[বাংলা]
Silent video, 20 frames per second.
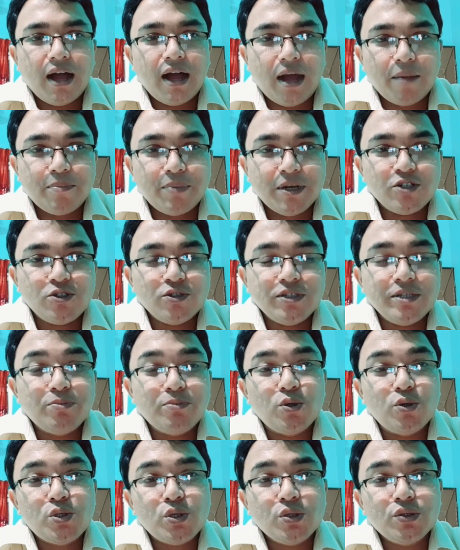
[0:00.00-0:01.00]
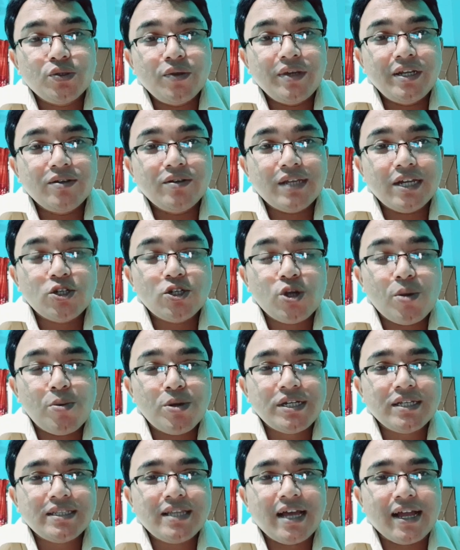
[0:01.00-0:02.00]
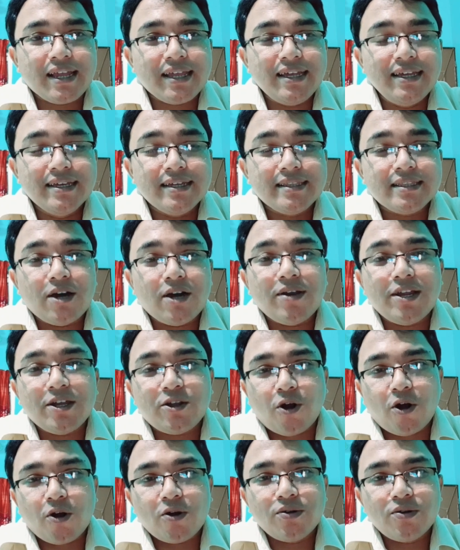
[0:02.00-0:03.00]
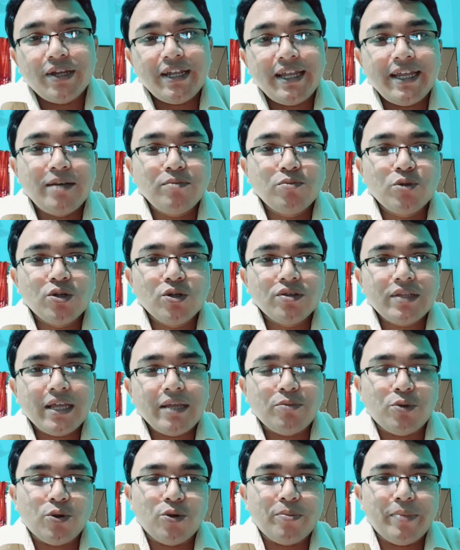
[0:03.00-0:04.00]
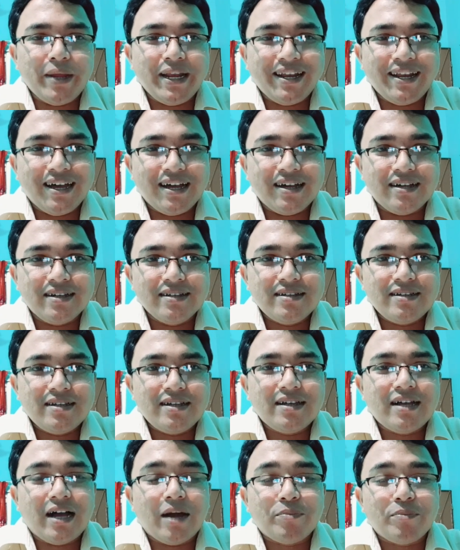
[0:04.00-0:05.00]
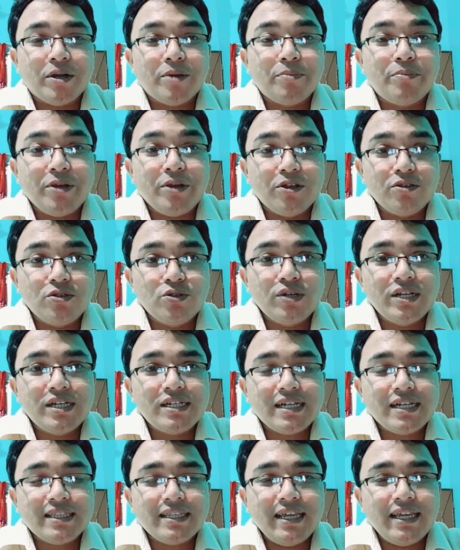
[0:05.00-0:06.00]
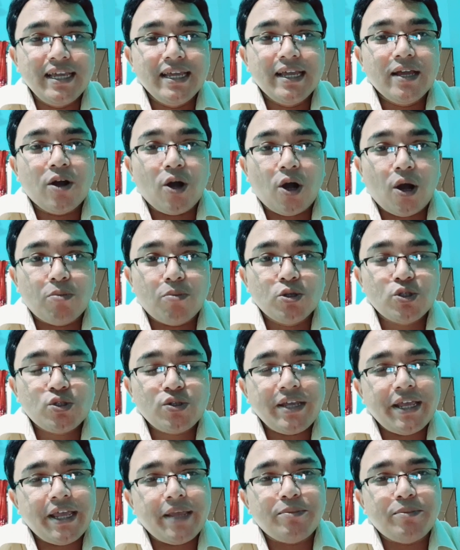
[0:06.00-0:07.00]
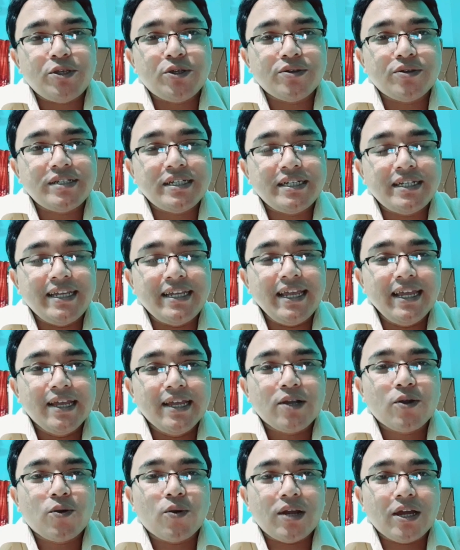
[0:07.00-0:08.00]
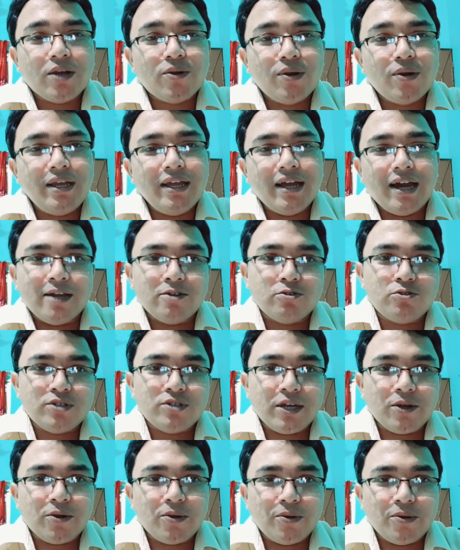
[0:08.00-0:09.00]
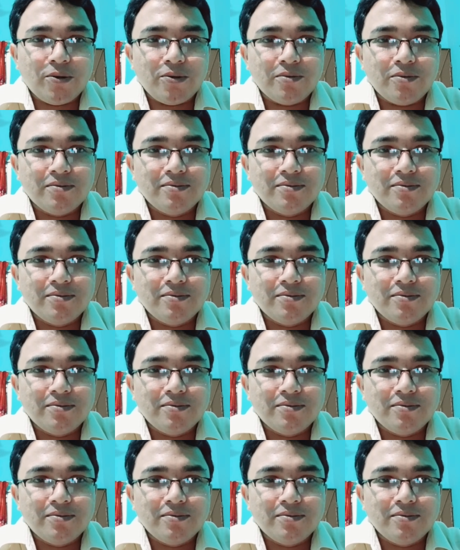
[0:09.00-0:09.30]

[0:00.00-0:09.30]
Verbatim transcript: আপনার যদি পুরুষত্বহীনতার সমস্যা থাকে তাহলে কখনোই হীনমন্যতায় ভুগবেন না আপনার প্রিয়জনের সাথে অবশ্যই এই বিষয়টি নিয়ে খোলাখুলি আলোচনা করুন